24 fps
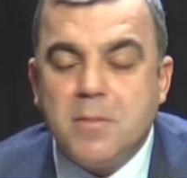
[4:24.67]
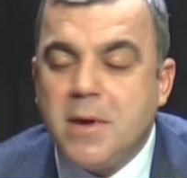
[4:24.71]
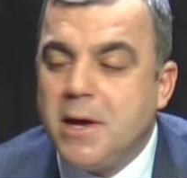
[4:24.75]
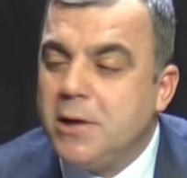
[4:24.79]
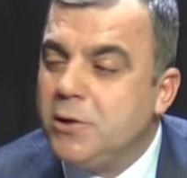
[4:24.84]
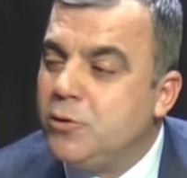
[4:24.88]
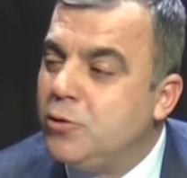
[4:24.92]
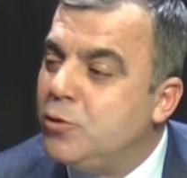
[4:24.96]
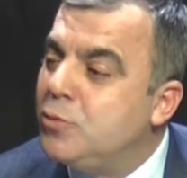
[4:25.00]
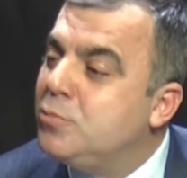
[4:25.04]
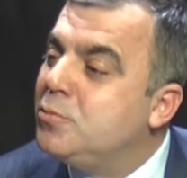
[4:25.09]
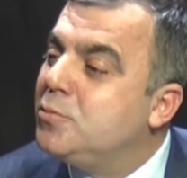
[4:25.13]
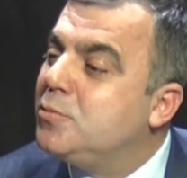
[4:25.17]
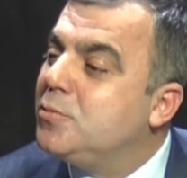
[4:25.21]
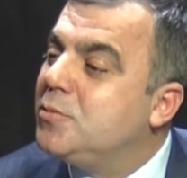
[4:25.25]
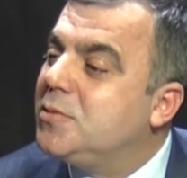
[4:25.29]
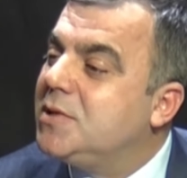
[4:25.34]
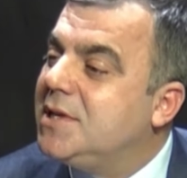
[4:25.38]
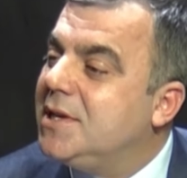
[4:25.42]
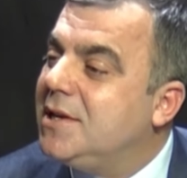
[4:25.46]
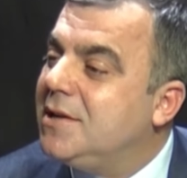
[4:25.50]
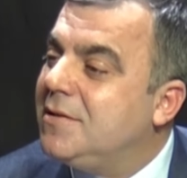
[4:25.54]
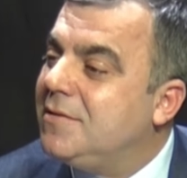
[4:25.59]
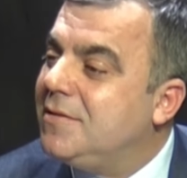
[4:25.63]
ben tüm
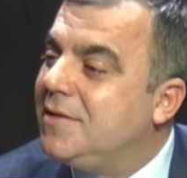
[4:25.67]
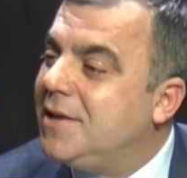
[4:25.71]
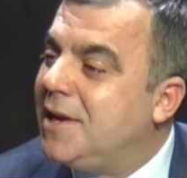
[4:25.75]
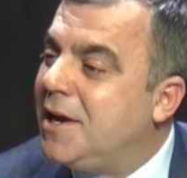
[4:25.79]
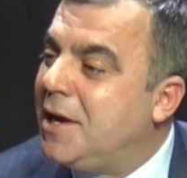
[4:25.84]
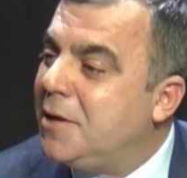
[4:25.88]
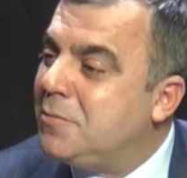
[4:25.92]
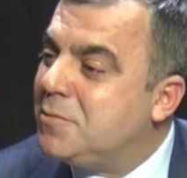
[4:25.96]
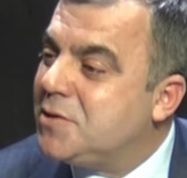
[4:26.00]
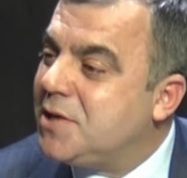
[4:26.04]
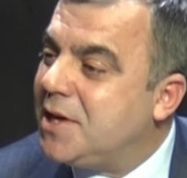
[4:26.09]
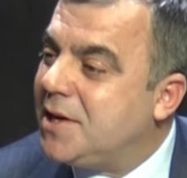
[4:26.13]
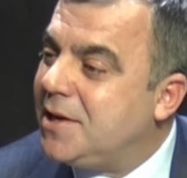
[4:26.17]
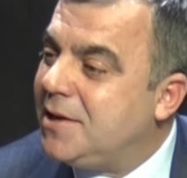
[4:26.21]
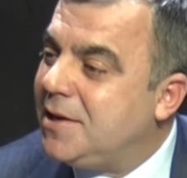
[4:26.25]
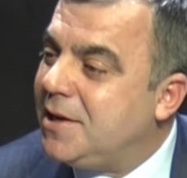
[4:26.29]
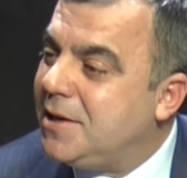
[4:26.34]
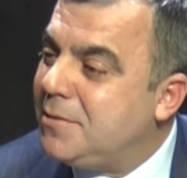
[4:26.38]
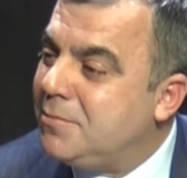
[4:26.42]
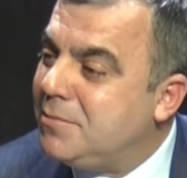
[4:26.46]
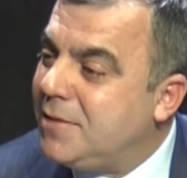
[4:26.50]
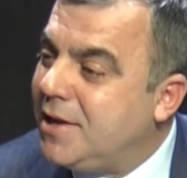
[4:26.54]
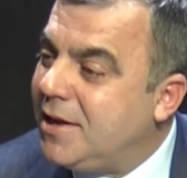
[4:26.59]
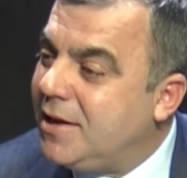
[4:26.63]
Silivri'li
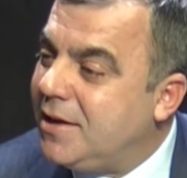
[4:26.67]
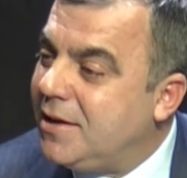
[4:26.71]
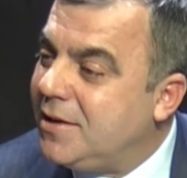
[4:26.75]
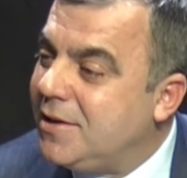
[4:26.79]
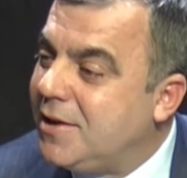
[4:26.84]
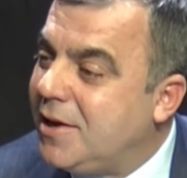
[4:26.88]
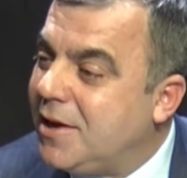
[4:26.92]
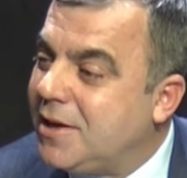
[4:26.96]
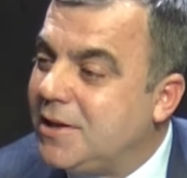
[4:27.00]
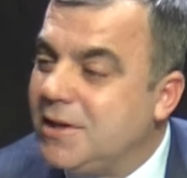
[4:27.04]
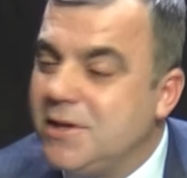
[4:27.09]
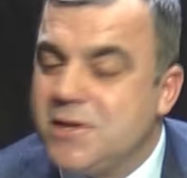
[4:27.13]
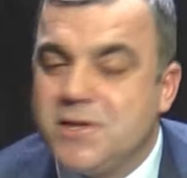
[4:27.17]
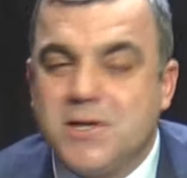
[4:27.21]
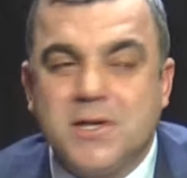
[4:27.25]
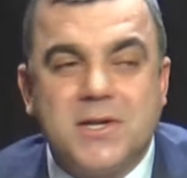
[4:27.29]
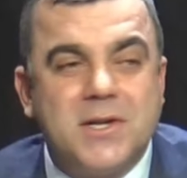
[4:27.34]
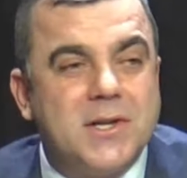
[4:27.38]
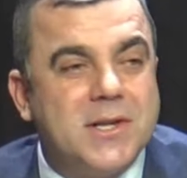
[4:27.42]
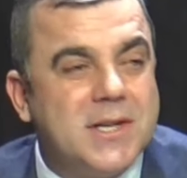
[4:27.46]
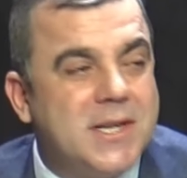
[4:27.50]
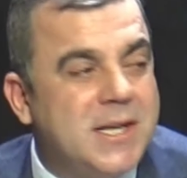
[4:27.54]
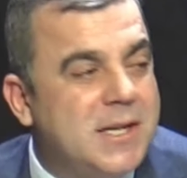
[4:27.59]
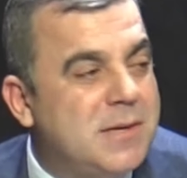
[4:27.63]
hemşerilerimle
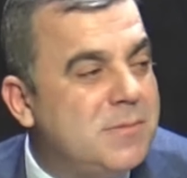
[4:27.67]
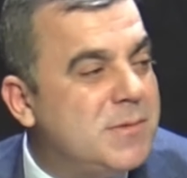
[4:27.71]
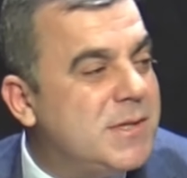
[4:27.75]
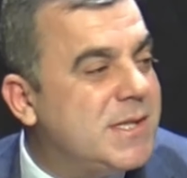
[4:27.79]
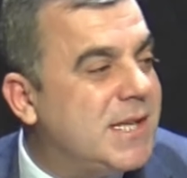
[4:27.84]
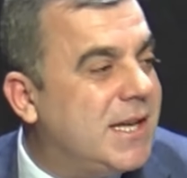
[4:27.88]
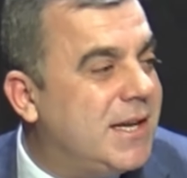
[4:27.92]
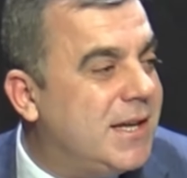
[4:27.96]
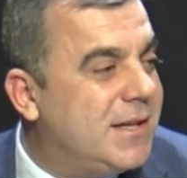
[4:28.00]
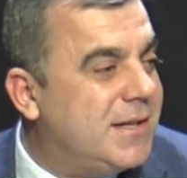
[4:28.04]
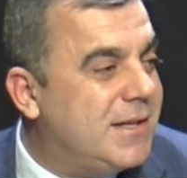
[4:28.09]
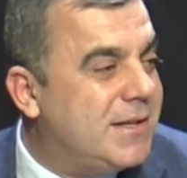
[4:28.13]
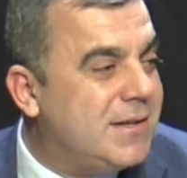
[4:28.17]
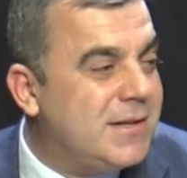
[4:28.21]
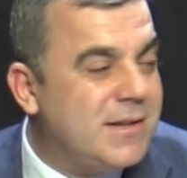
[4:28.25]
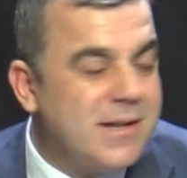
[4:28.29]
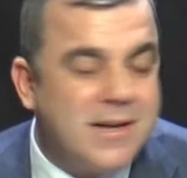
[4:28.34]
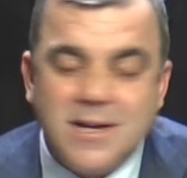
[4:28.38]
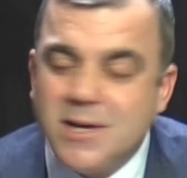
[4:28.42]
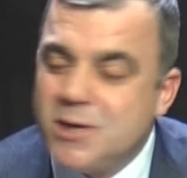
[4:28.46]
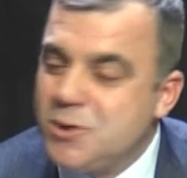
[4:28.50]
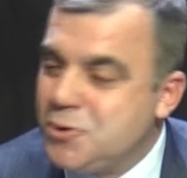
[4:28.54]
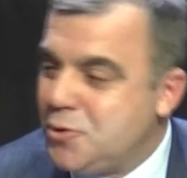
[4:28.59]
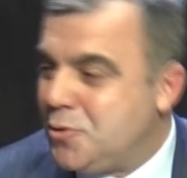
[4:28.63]
yaklaşık 20 senedir
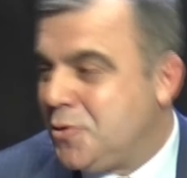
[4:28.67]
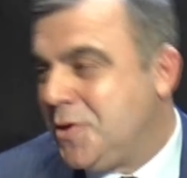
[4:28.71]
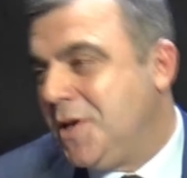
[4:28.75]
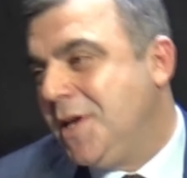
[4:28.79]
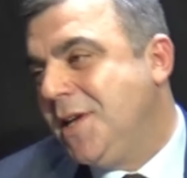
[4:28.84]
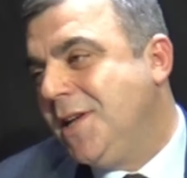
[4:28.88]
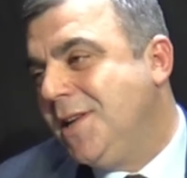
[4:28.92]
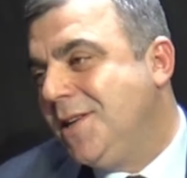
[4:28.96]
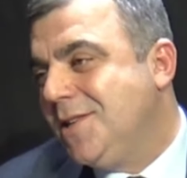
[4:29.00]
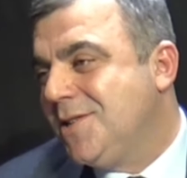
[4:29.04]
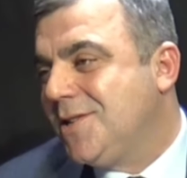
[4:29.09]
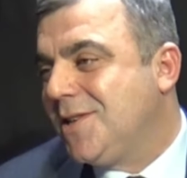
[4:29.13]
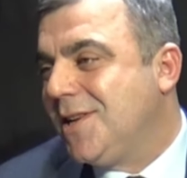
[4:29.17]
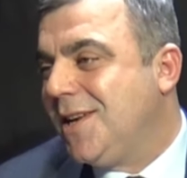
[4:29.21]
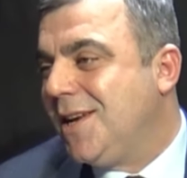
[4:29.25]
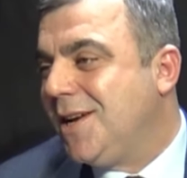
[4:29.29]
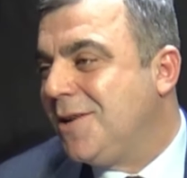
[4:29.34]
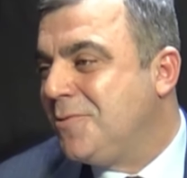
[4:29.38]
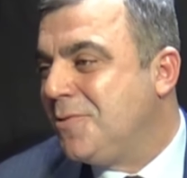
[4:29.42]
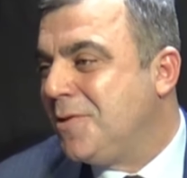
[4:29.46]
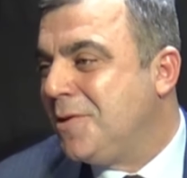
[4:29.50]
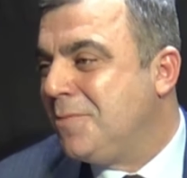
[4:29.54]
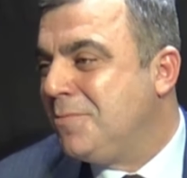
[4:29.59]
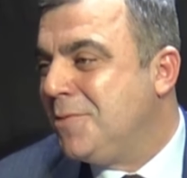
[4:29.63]
çok iyi
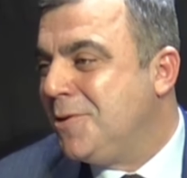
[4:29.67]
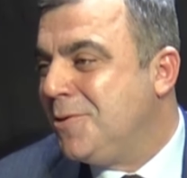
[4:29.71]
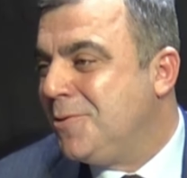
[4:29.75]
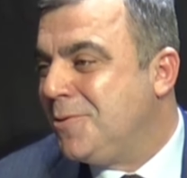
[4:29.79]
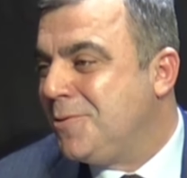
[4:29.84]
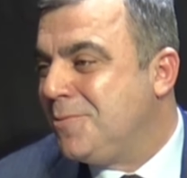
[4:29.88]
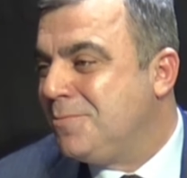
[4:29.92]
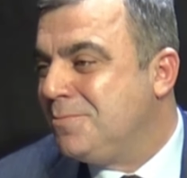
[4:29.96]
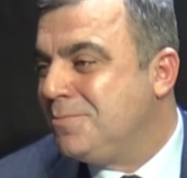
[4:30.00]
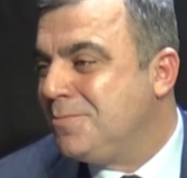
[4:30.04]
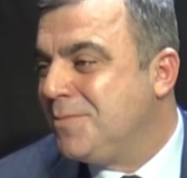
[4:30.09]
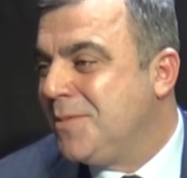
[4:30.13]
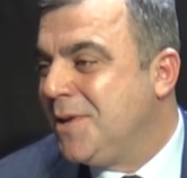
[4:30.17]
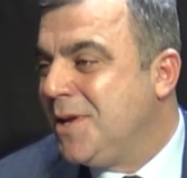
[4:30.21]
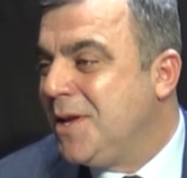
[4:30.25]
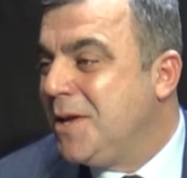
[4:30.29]
ilişkiler kurabiliyorum.